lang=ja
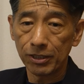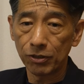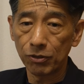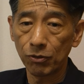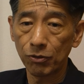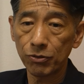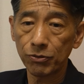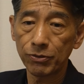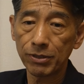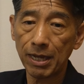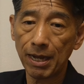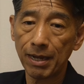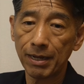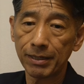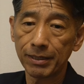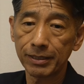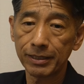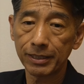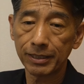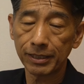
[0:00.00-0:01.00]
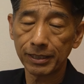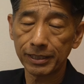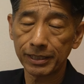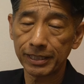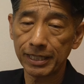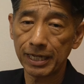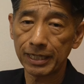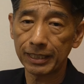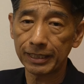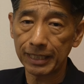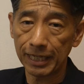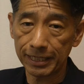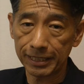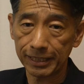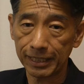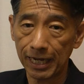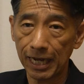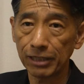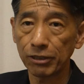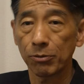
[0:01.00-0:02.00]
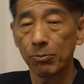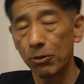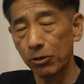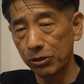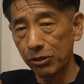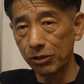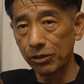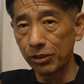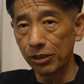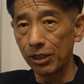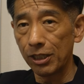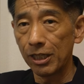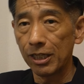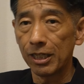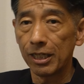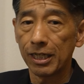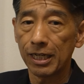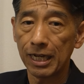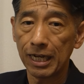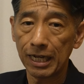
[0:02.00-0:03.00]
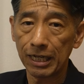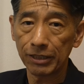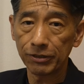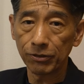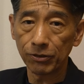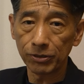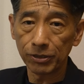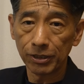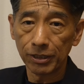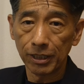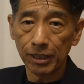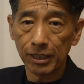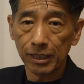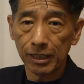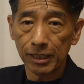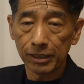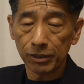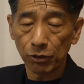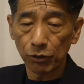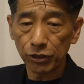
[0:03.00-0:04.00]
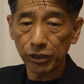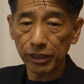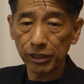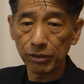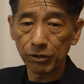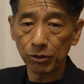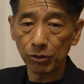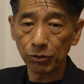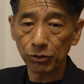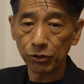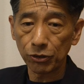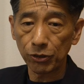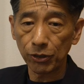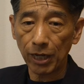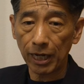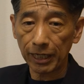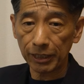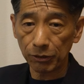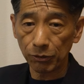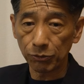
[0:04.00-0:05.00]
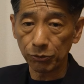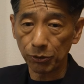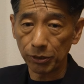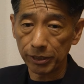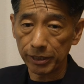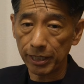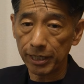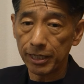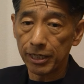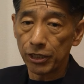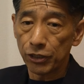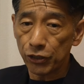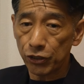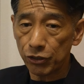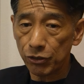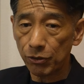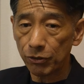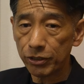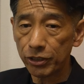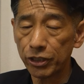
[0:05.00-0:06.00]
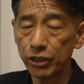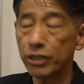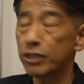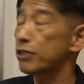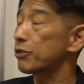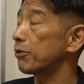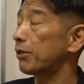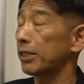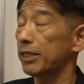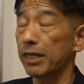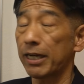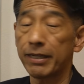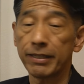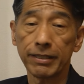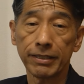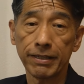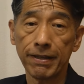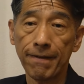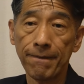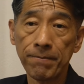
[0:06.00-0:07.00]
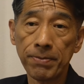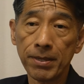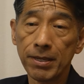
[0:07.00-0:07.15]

どういうふうな試合が大事かあともう一つあの栃木の特徴を挙げておくとですね非常に身長が高いんですね